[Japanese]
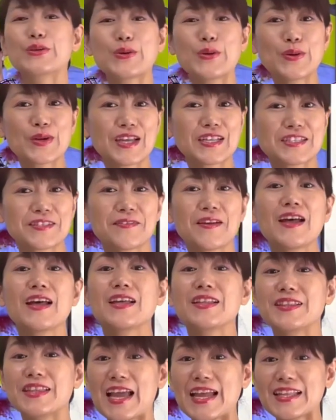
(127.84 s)
今月は
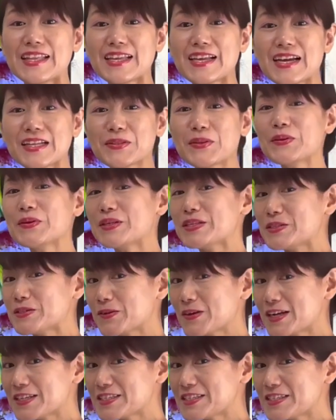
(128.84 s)
何かと
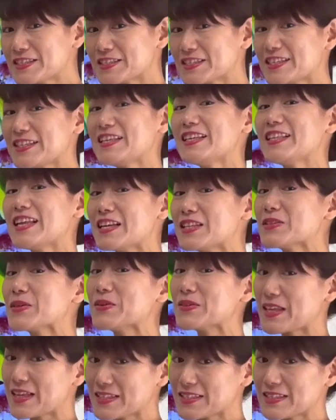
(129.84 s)
忙しい月になり
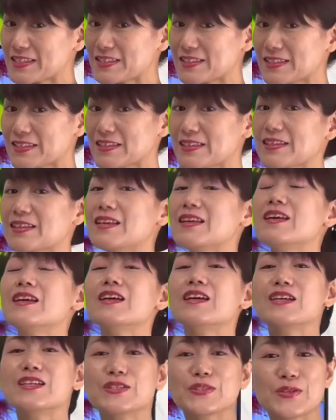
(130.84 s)
そうです。
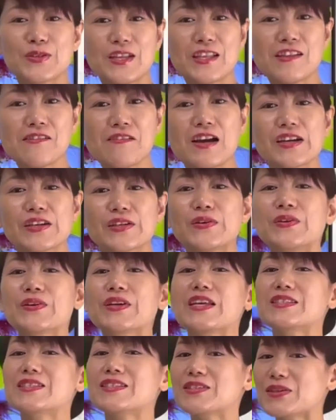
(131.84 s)
それでは今
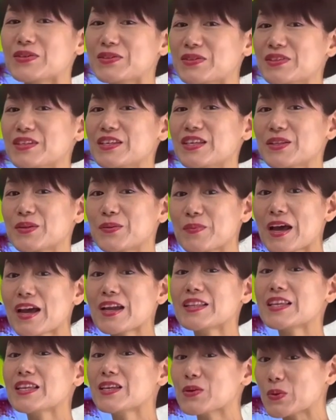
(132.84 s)
月の運気の
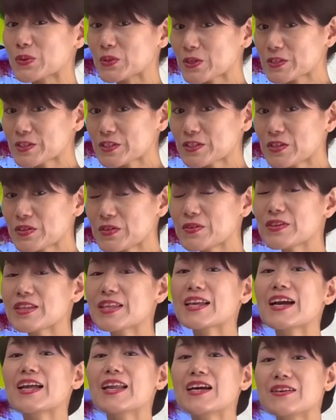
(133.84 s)
前に今年の運
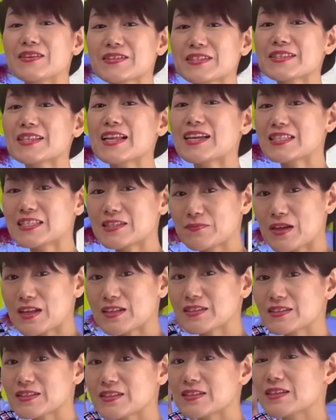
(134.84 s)
気からお伝えし
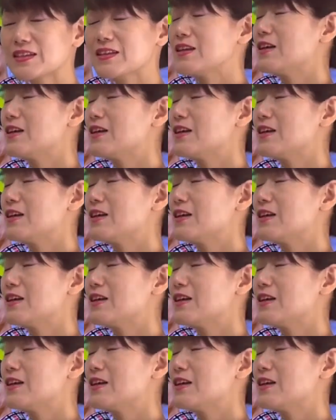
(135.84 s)
ます。